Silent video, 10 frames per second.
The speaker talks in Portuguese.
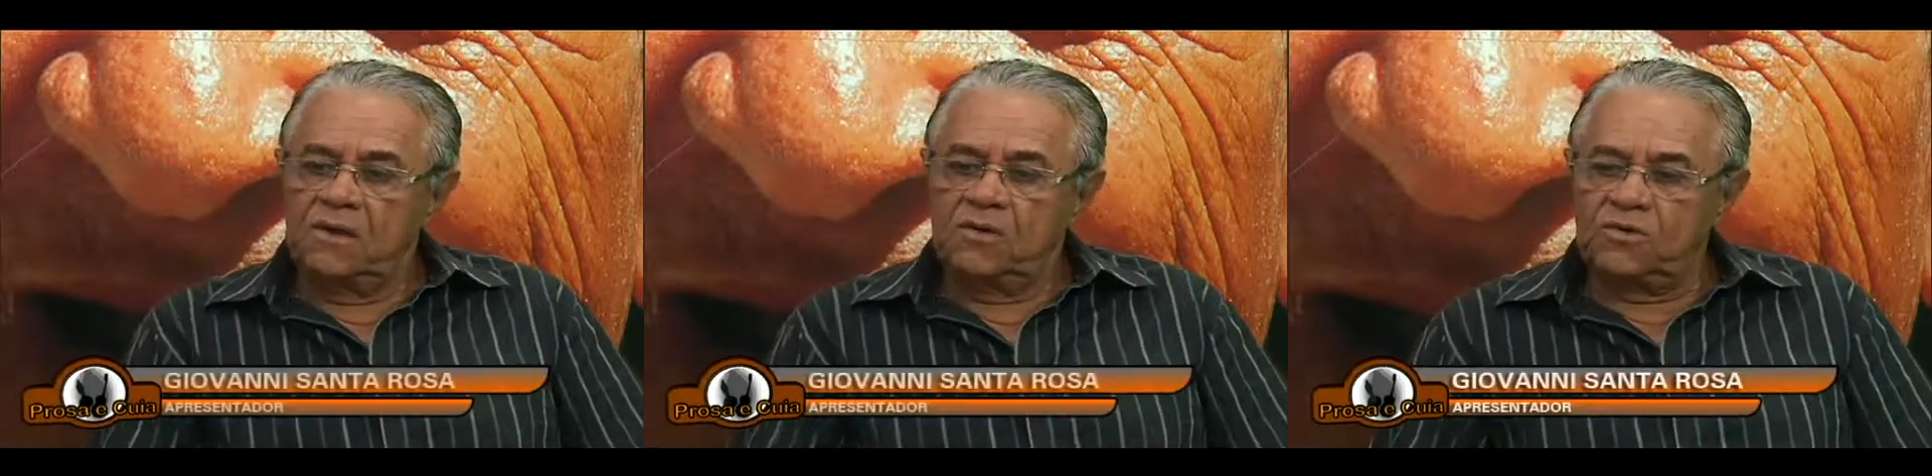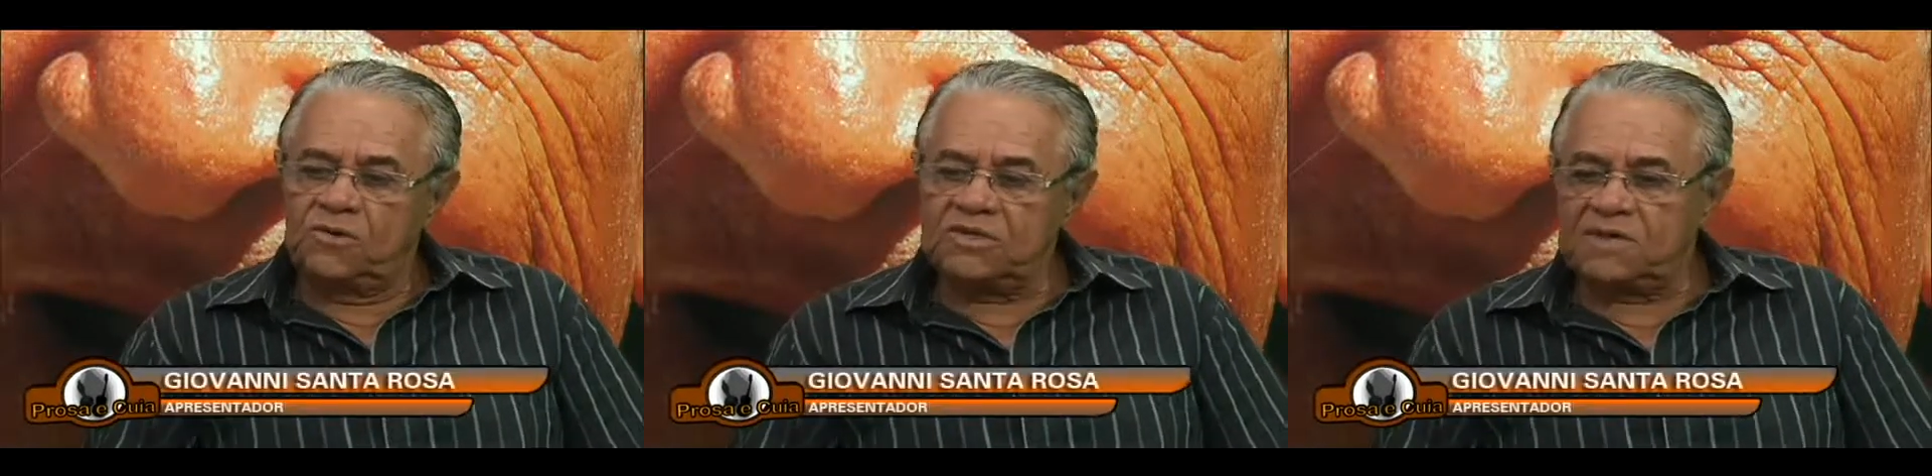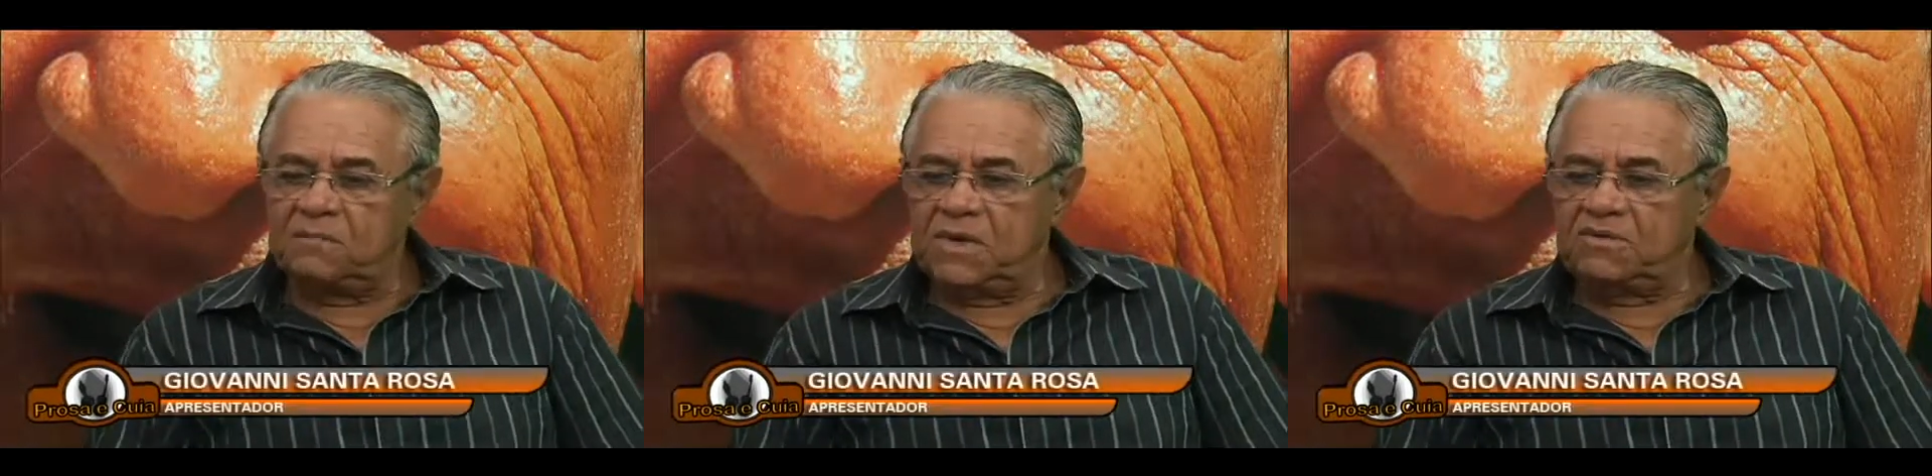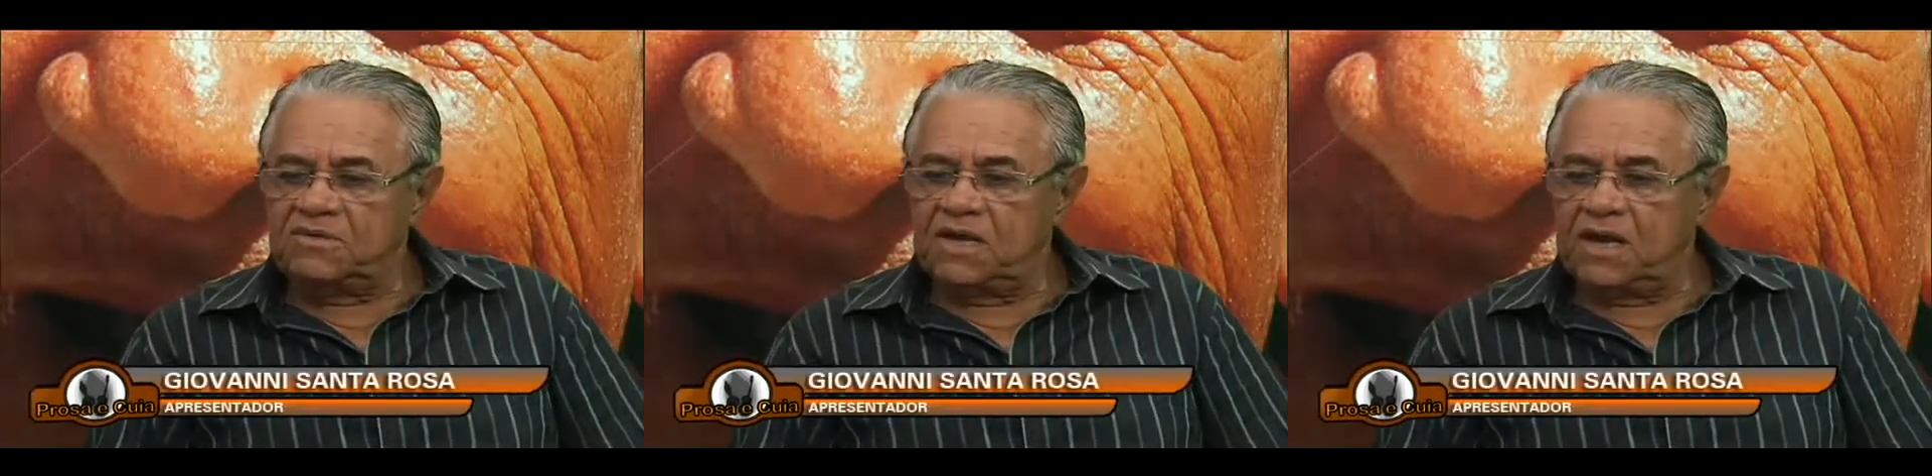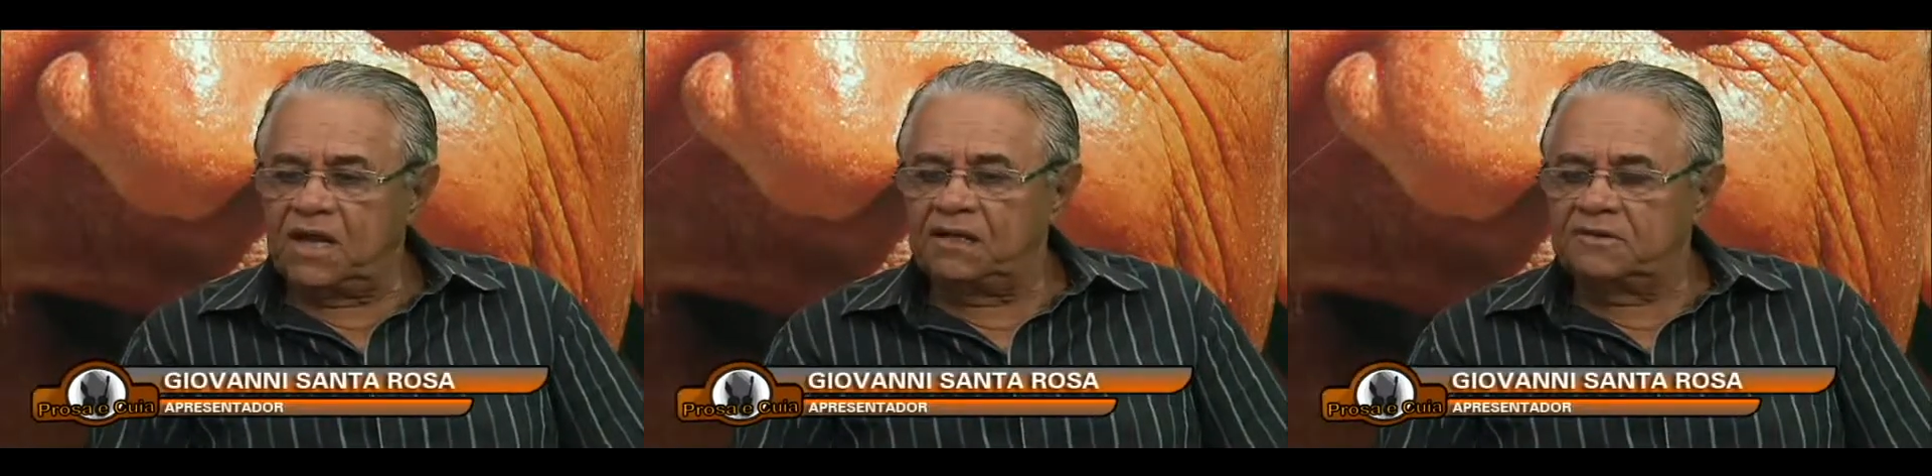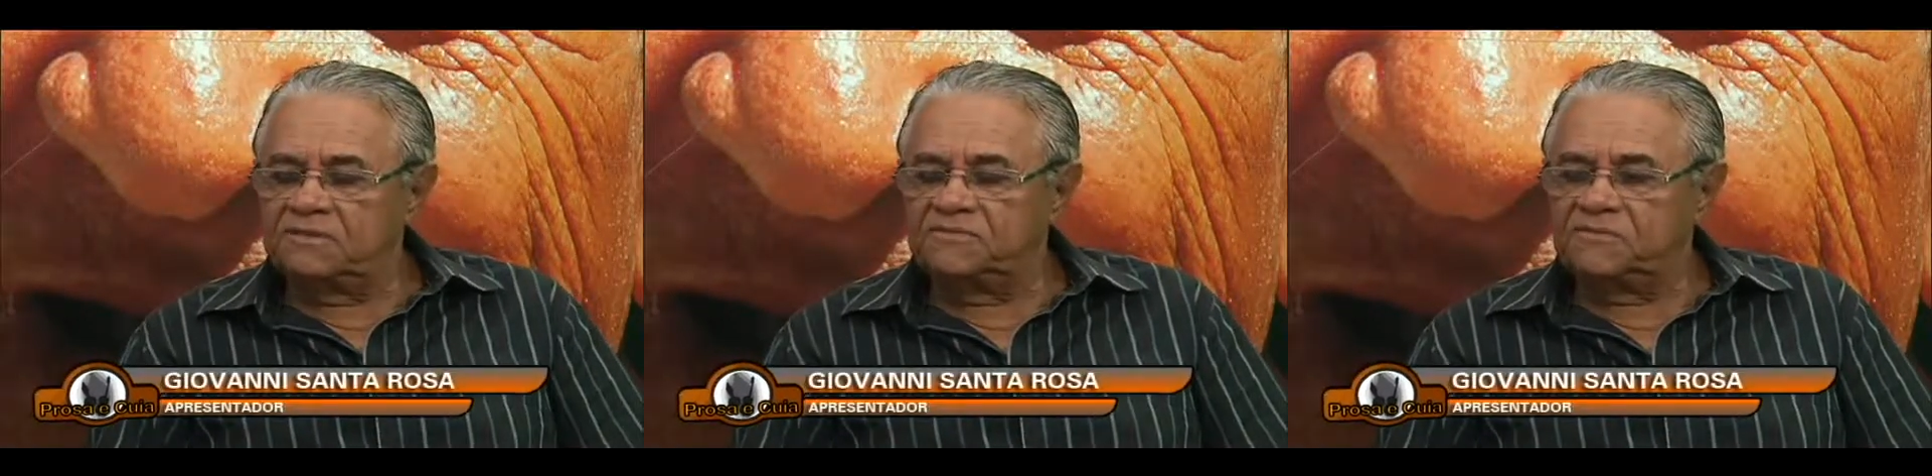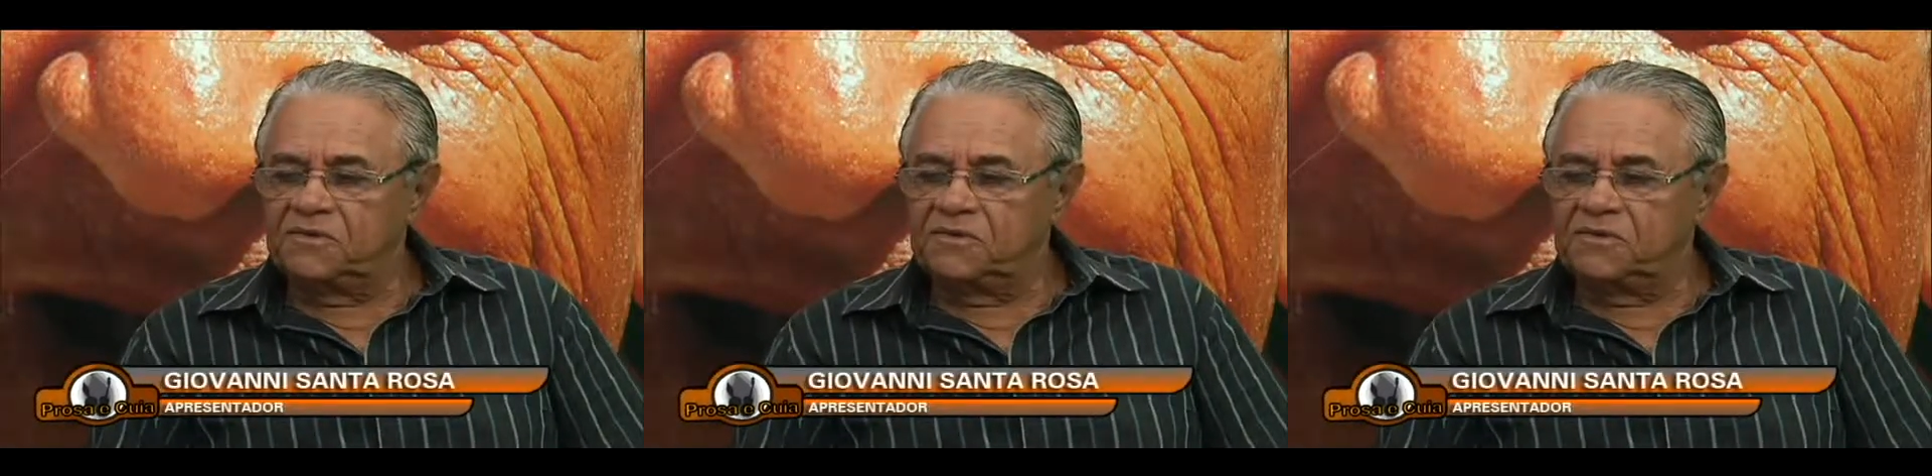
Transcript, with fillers: com o nosso amigo Geraldo,